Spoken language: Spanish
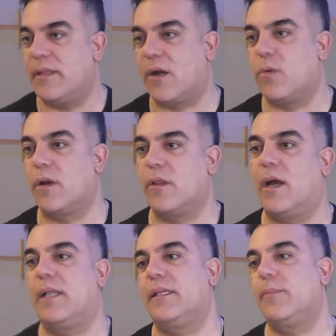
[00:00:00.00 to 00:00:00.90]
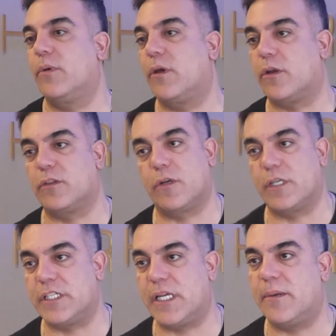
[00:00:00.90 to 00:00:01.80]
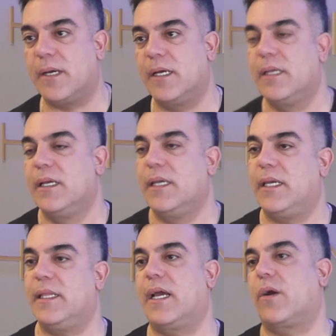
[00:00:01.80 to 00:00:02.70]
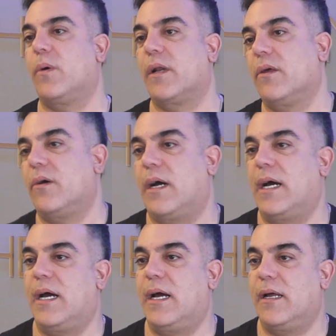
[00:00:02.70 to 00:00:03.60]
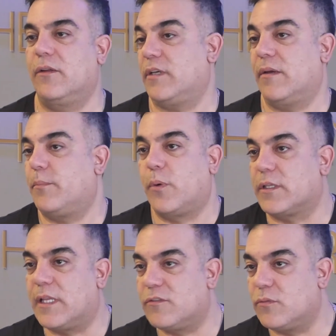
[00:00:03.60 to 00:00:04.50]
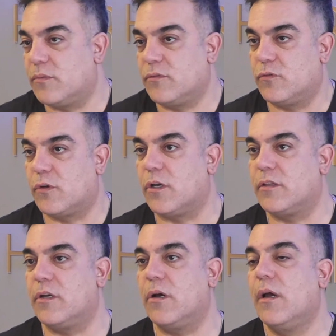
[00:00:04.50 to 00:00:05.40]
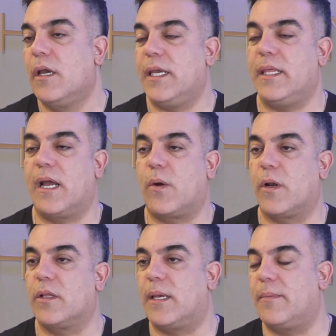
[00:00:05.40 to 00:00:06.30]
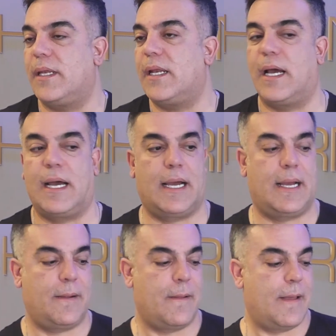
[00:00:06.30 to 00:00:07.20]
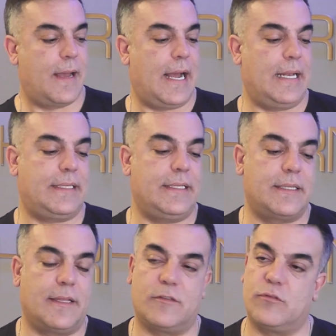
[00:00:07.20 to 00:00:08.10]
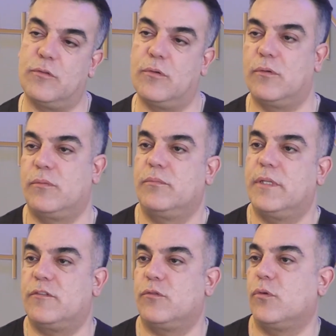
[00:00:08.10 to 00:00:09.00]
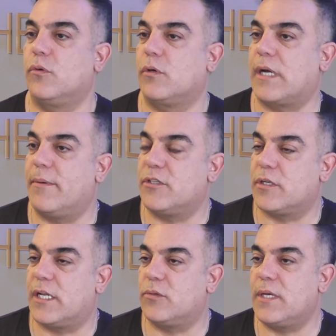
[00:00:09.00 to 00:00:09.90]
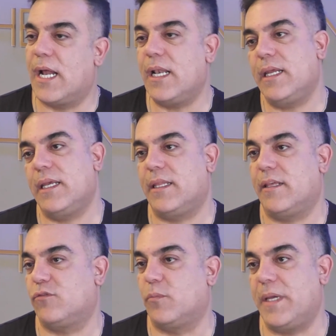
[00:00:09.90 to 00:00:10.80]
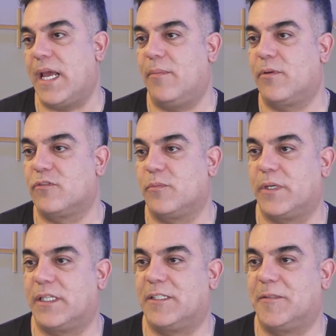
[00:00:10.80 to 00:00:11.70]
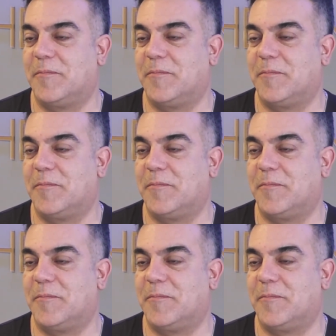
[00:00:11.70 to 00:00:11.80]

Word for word: de acuerdo al tipo de rostro que lleva, y de acuerdo a, o sea, porta su, rostro y de acuerdo también al tinte de su, de su cabello natural y de su piel, por supuesto.